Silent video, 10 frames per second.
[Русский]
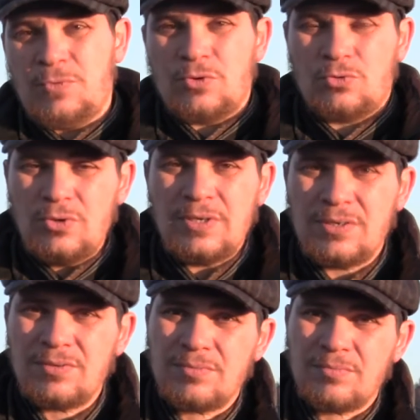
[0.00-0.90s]
Вот. Ну
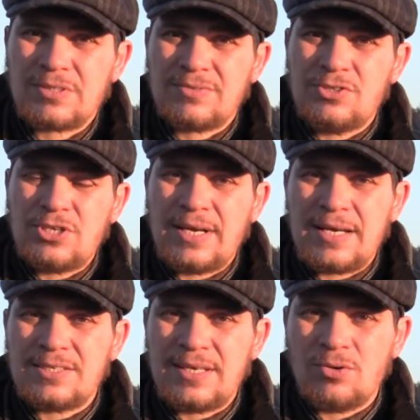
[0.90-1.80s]
и москвичей,
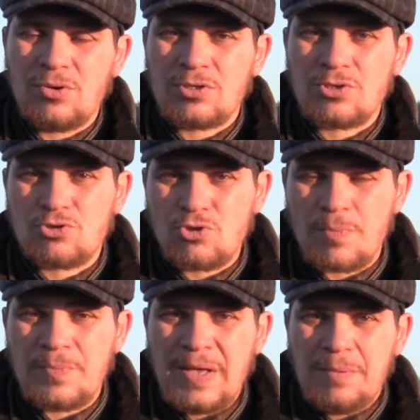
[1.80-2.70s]
гостей города
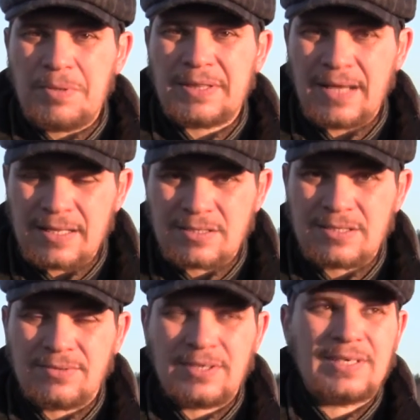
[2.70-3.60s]
ждем
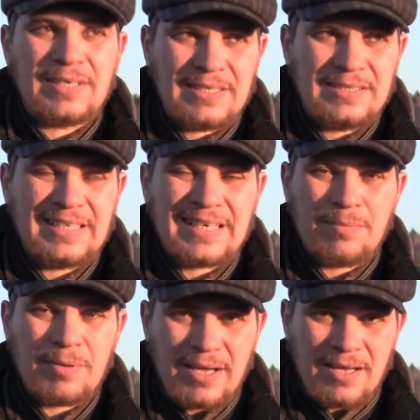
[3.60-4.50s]
15
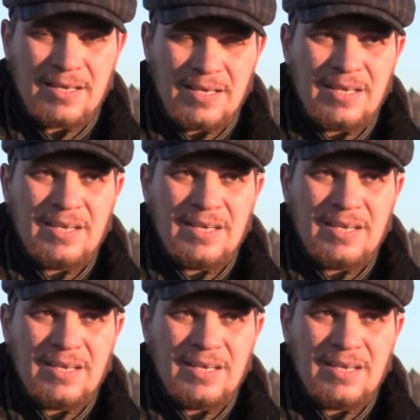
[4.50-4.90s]
декабря